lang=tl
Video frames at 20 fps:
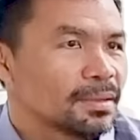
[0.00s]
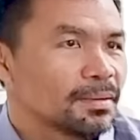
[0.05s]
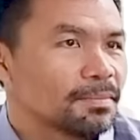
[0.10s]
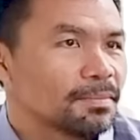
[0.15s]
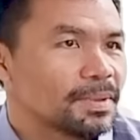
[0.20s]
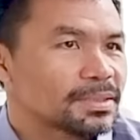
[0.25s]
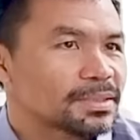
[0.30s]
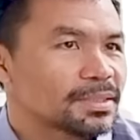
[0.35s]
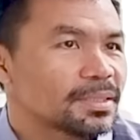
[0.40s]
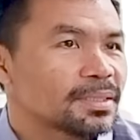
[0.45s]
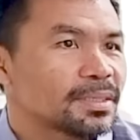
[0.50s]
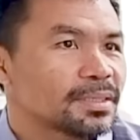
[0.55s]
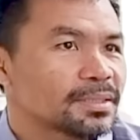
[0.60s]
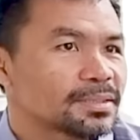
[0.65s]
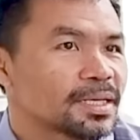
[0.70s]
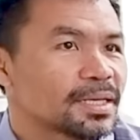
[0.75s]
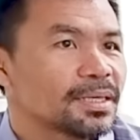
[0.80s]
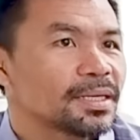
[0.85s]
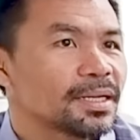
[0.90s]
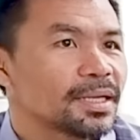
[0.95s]
Basta
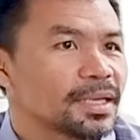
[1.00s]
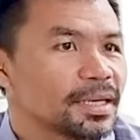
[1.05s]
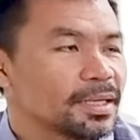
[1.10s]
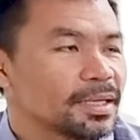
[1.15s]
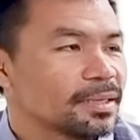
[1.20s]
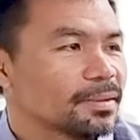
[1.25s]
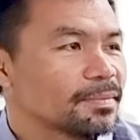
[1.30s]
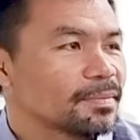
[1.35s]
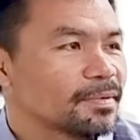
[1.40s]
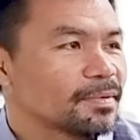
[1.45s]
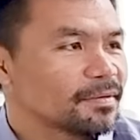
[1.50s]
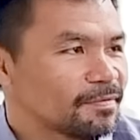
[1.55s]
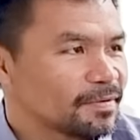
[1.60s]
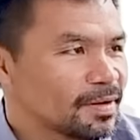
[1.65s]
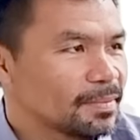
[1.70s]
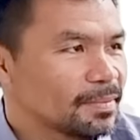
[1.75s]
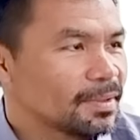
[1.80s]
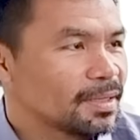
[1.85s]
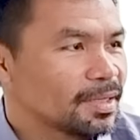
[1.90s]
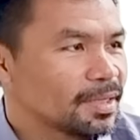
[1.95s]
Sunday,
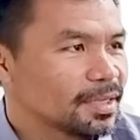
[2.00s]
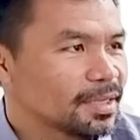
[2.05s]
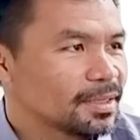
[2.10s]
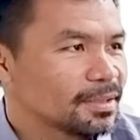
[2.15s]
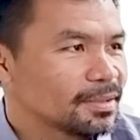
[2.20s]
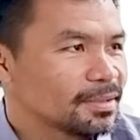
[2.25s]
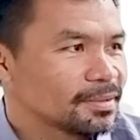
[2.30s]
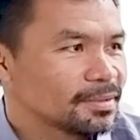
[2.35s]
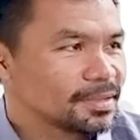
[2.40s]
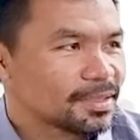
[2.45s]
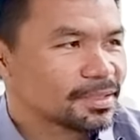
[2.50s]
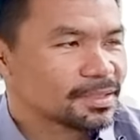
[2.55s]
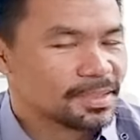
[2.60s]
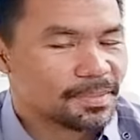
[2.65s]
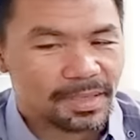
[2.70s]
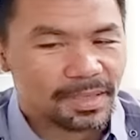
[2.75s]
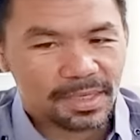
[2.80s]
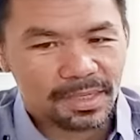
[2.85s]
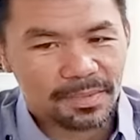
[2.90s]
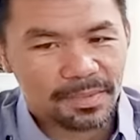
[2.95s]
family yan. Tapos
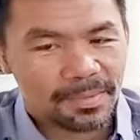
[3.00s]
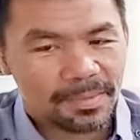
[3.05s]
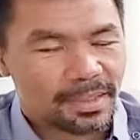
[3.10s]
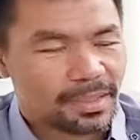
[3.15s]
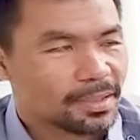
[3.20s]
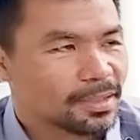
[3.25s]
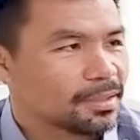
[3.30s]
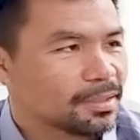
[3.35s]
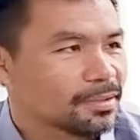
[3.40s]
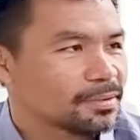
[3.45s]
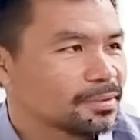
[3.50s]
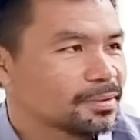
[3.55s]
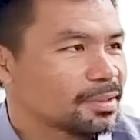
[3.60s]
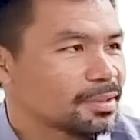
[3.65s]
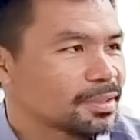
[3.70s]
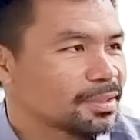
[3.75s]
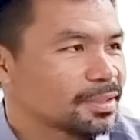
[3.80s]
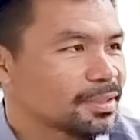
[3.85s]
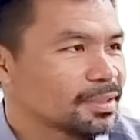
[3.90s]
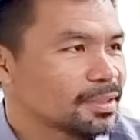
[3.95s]
sabay kami
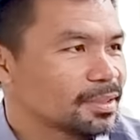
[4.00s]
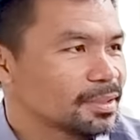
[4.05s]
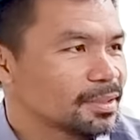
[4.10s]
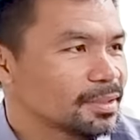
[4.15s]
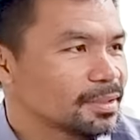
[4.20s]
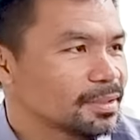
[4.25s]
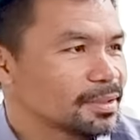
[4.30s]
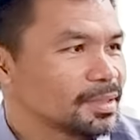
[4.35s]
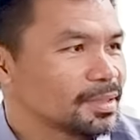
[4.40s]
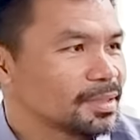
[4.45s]
mag-attend ano, ng uh,